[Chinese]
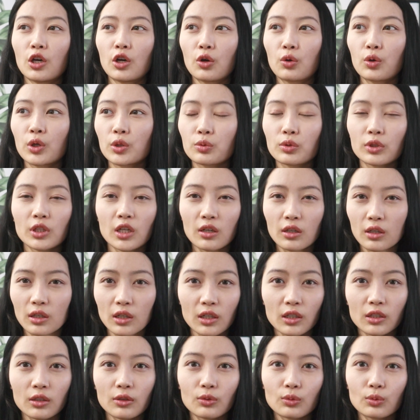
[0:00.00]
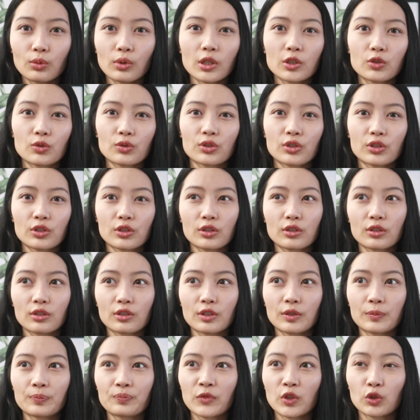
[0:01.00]
会遇到很多就
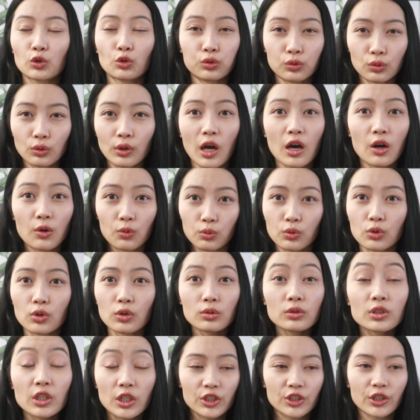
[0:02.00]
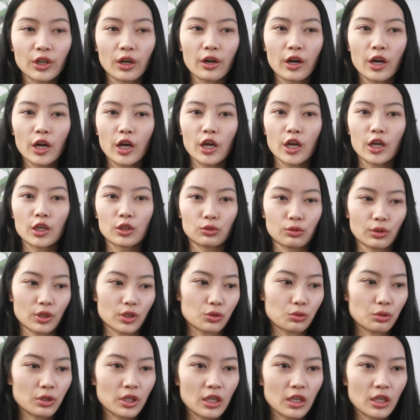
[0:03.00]
是徒劳无功的事儿，对，所